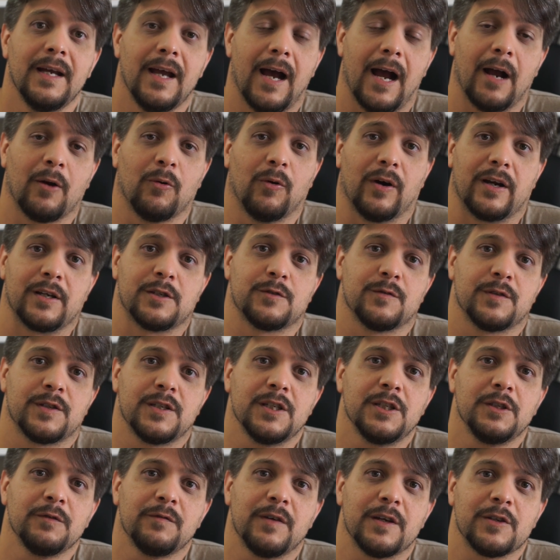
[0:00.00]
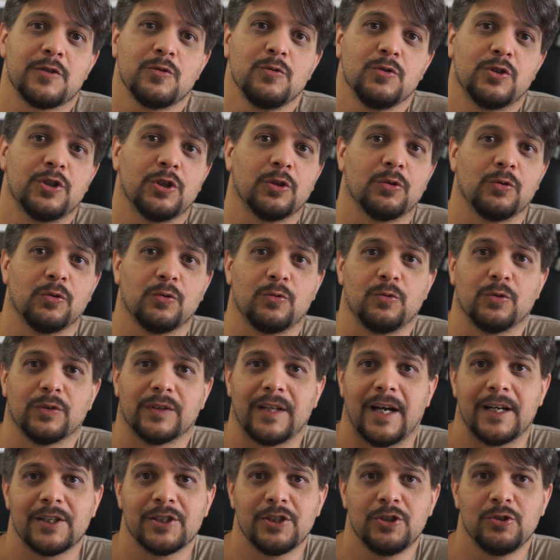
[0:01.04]
Agora, se você tivesse um título com
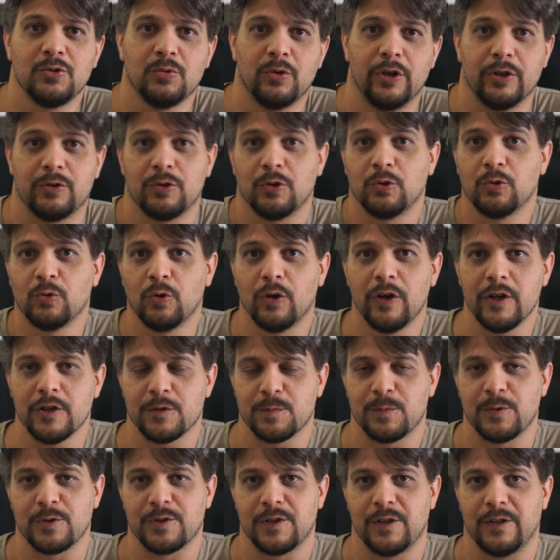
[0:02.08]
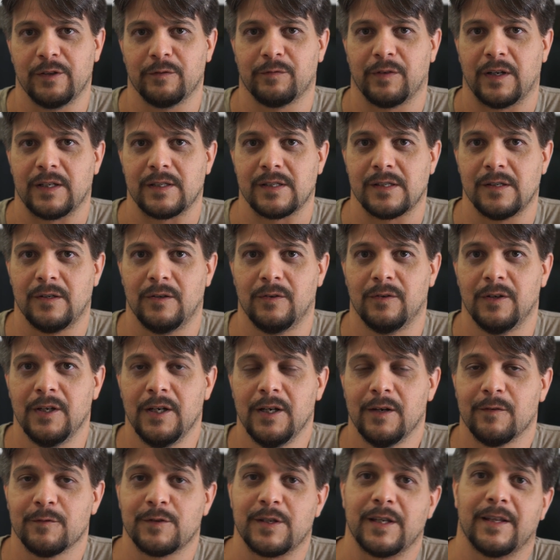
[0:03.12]
taxa de 8 e 2% de inflação,
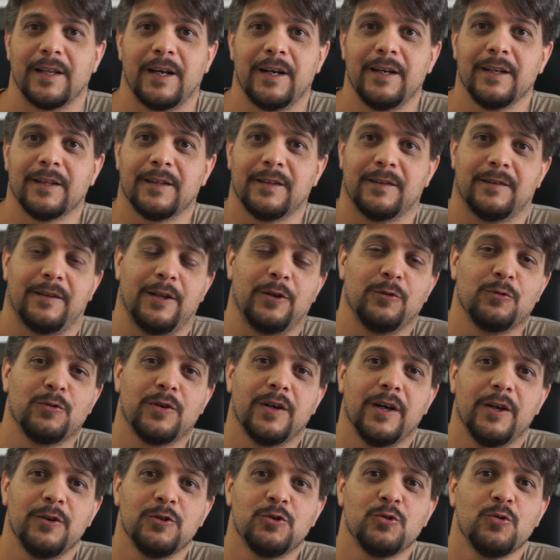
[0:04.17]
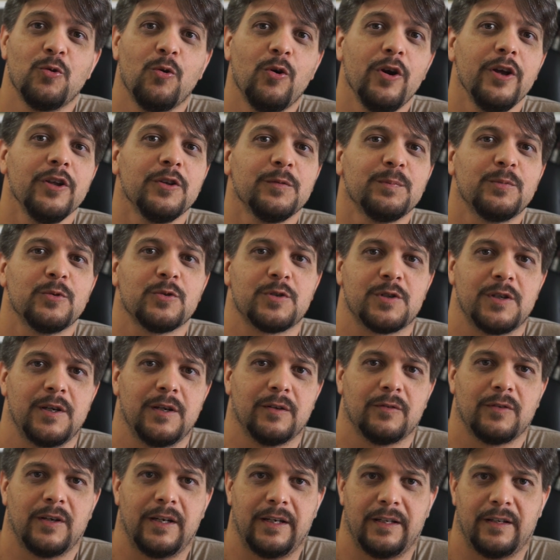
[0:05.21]
você estaria tendo um ganho de
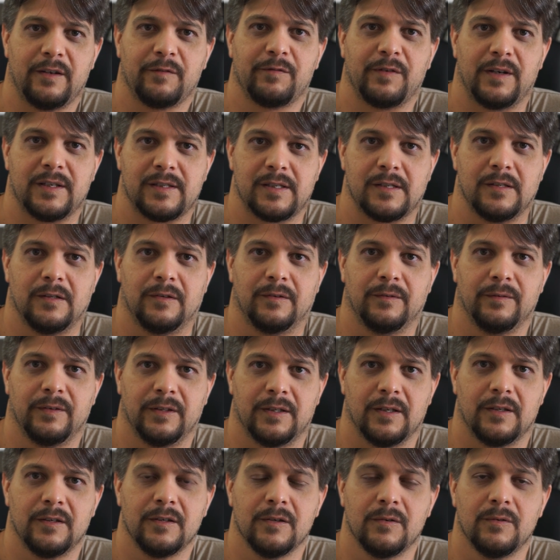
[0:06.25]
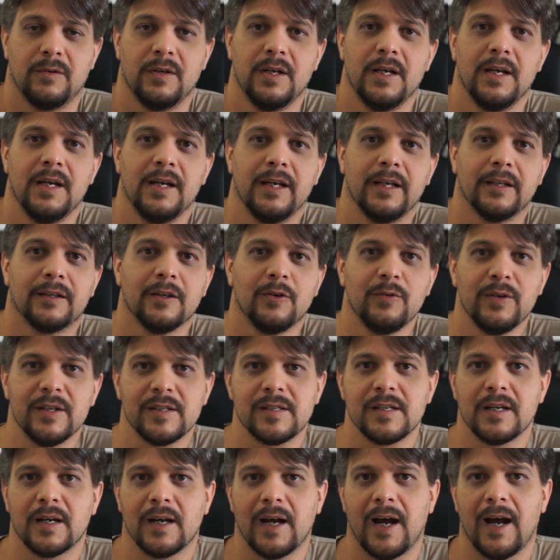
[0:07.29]
8% além da inflação, entendeu? Então,
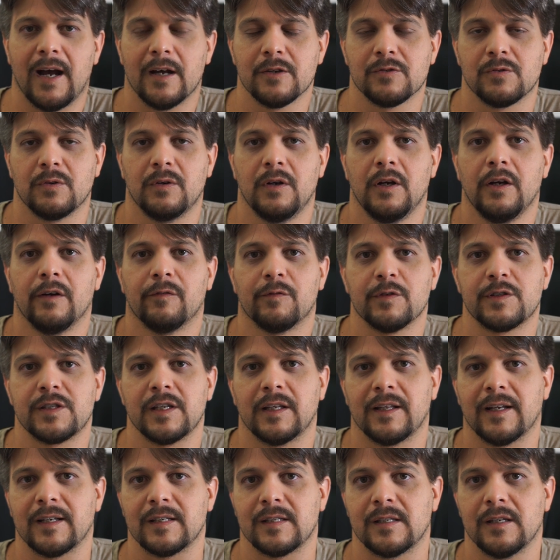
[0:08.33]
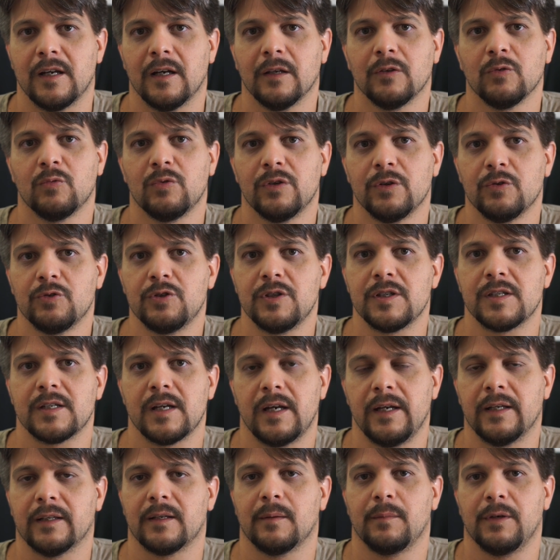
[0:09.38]
nesse caso, você está certo quando diz
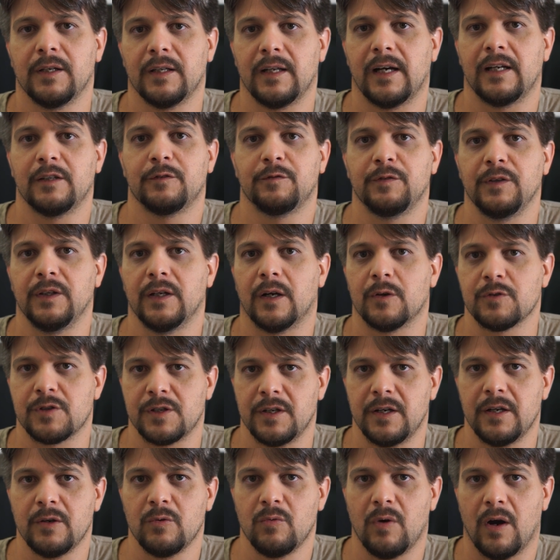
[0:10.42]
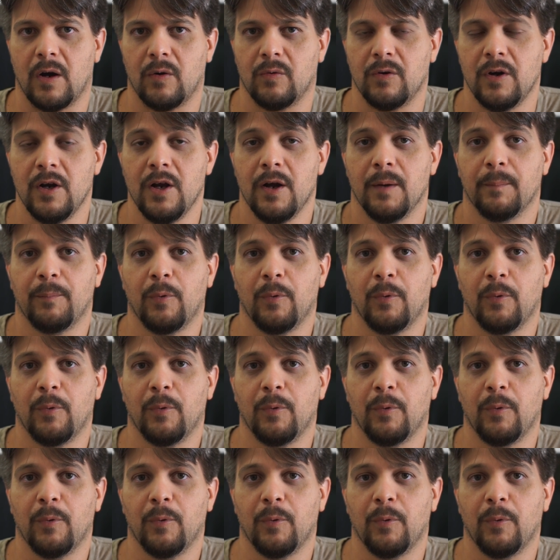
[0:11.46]
que a rentabilidade final seria igual.